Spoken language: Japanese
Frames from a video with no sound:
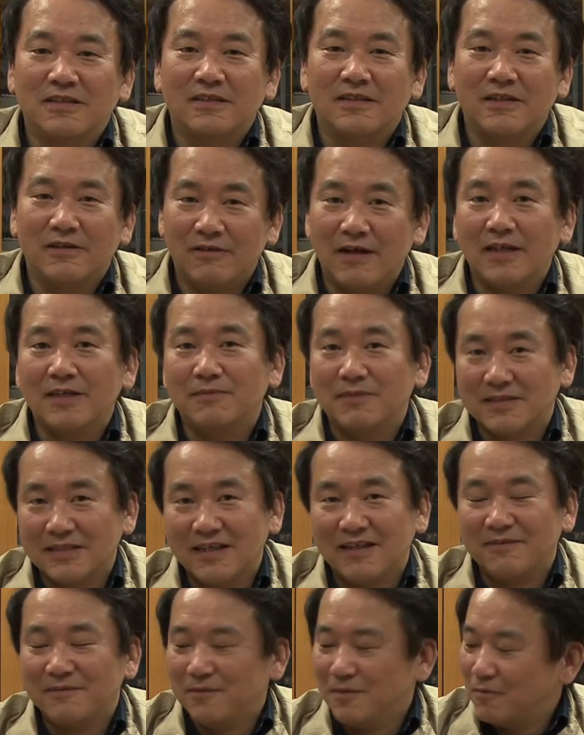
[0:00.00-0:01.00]
ではありませ
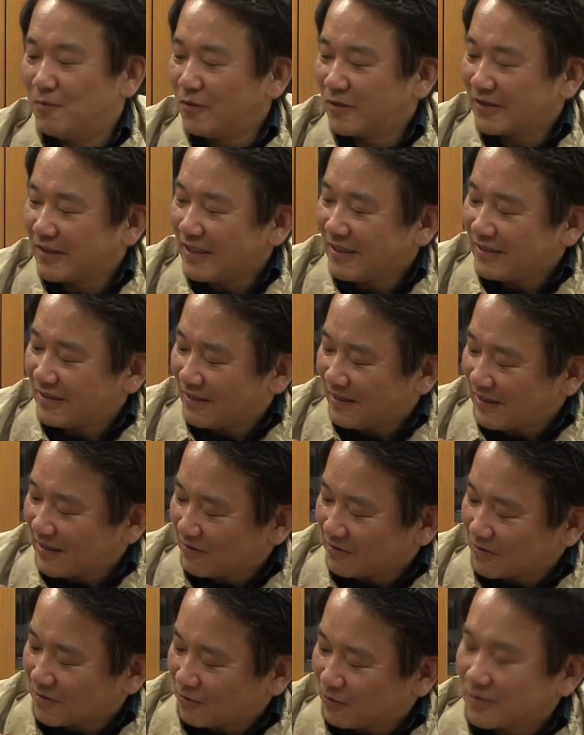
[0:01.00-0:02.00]
んもう一回手
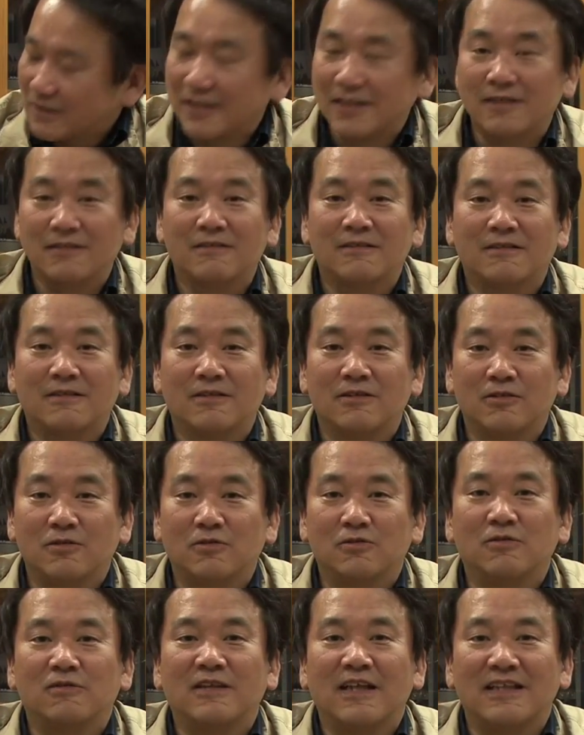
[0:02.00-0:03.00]
直しをされるという
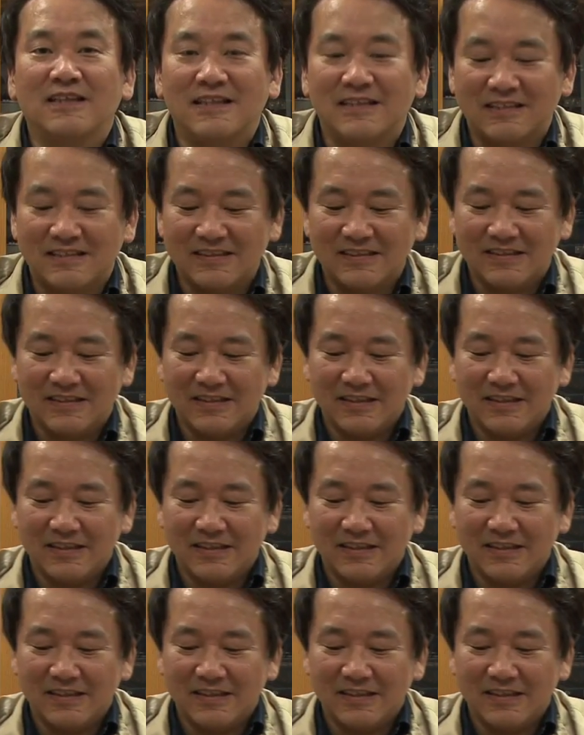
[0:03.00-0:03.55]
ことなんです